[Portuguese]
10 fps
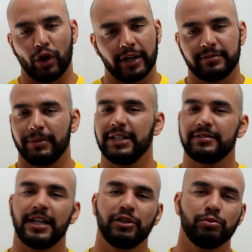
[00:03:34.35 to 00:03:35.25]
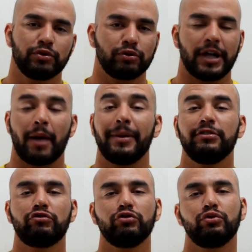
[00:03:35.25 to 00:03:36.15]
óssea, uma densidade muscular, uma
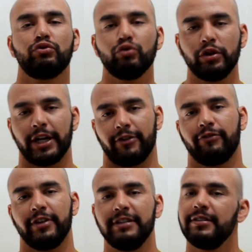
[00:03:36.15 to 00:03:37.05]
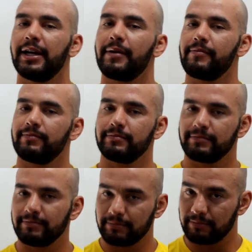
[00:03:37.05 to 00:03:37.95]
estrutura física
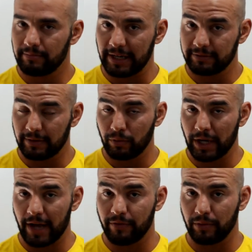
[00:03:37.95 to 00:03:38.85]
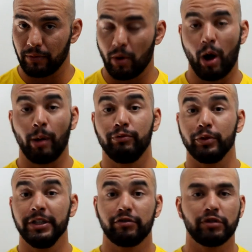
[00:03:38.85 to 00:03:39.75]
mais favorável. Óbvio,
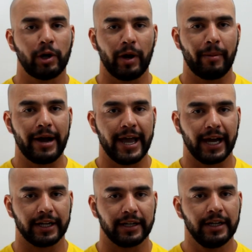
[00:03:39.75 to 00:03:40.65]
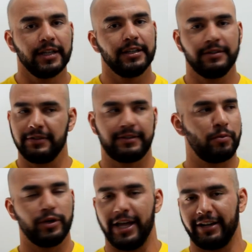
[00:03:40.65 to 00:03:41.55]
isso não é uma regra. Existem
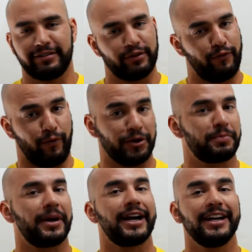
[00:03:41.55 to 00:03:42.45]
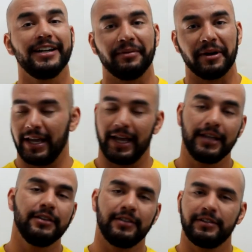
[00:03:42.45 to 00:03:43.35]
mulheres que são fortes pra caramba. É,
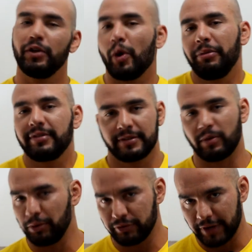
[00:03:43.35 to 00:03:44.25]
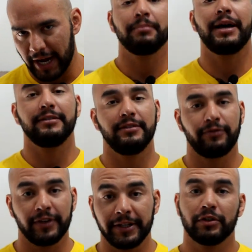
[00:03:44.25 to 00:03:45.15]
e existem homens que são muito fracos. Mas
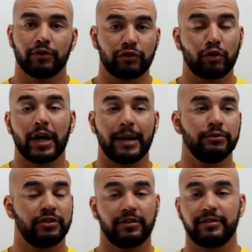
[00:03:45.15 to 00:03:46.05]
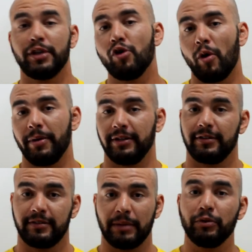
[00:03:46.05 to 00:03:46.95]
enfim, se nós colocarmos de 100 homens
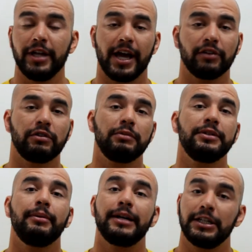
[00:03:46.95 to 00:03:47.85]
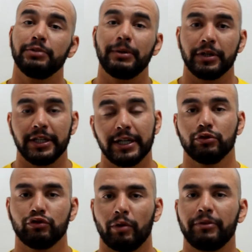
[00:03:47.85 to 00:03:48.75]
e 100 mulheres, nós vamos ter uma grande maioria
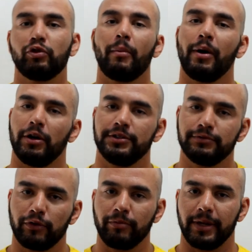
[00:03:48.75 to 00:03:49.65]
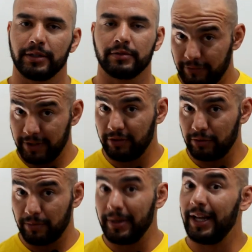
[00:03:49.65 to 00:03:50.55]
dos homens com maior desenvolvimento
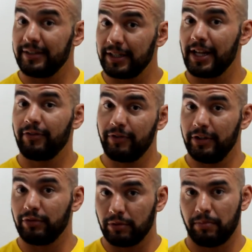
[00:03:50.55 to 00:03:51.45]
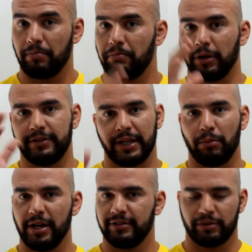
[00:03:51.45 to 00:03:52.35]
físico, beleza, galera? Físico. Pode ser que a
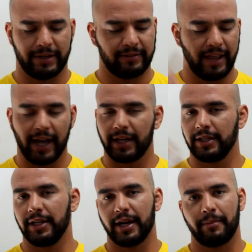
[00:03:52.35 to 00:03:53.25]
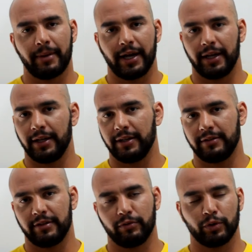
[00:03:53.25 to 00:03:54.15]
mulher seja mais técnica,
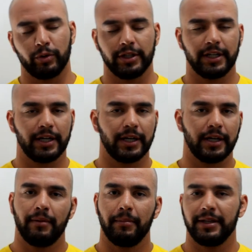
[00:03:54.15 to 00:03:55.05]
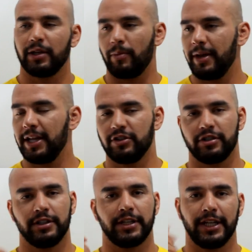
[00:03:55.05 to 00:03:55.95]
mais evoluída mentalmente,
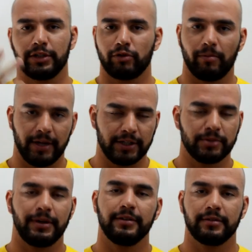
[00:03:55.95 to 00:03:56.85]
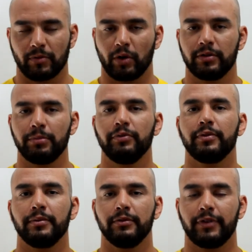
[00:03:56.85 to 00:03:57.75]
intelectualmente, mas nós estamos
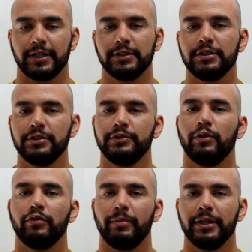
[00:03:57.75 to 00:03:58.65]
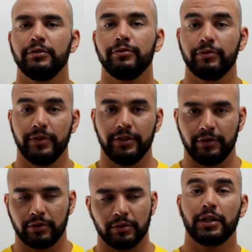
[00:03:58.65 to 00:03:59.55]
falando em desenvolvimento
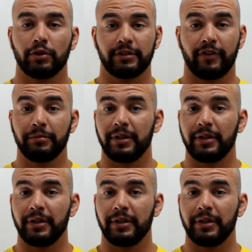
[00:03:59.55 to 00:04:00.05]
físico. Que nós devemos